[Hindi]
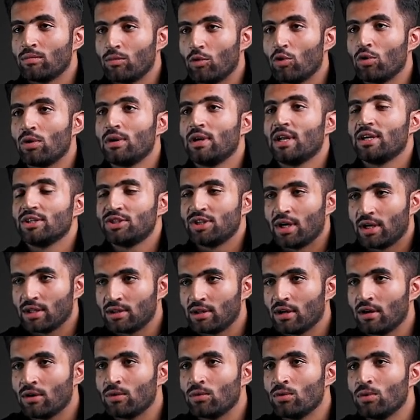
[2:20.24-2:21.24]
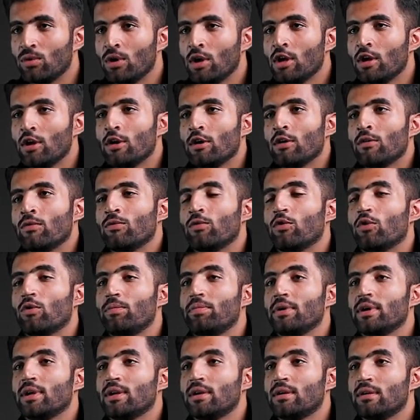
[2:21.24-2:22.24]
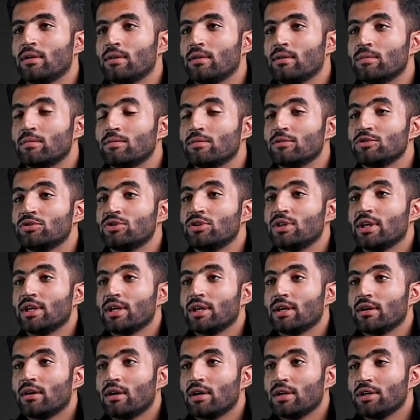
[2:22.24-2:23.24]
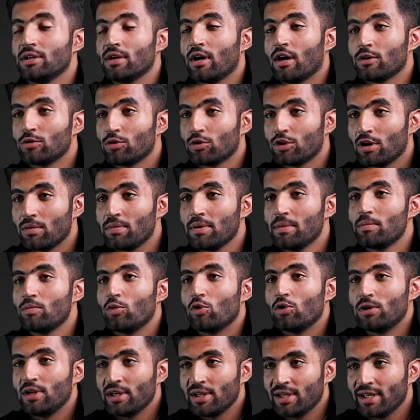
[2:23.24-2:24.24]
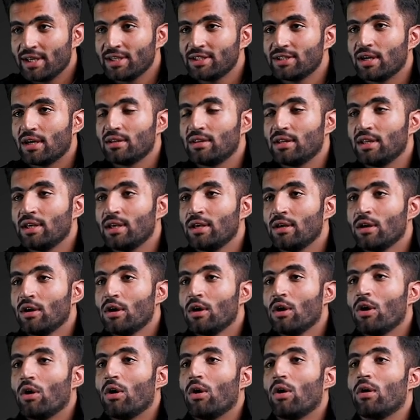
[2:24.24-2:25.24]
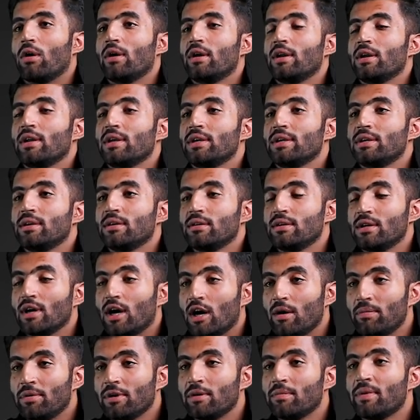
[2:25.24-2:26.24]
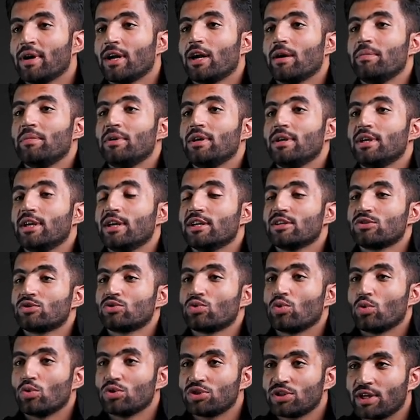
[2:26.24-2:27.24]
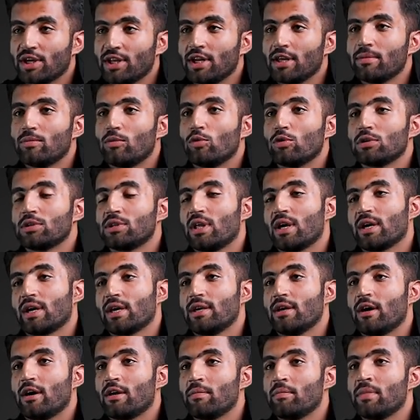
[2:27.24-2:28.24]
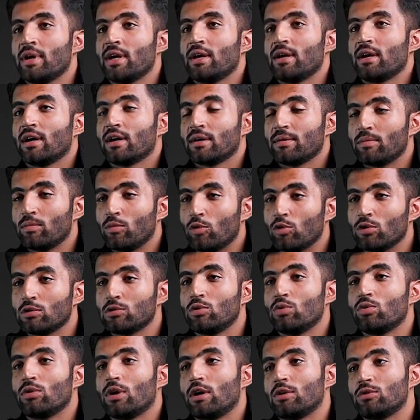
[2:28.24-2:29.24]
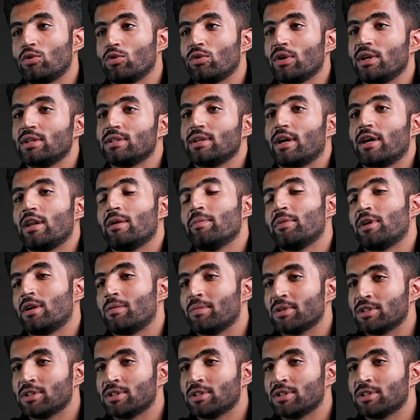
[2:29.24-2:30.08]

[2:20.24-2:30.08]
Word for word: बोलना चाहता हूँ वो फिर मुझसे या तो कभी बोली नहीं जाती और या फिर मैं कभी ये सोच के नहीं बोलता कि यार मैं अगर बोल दूंगा तो कहीं सारे मेरा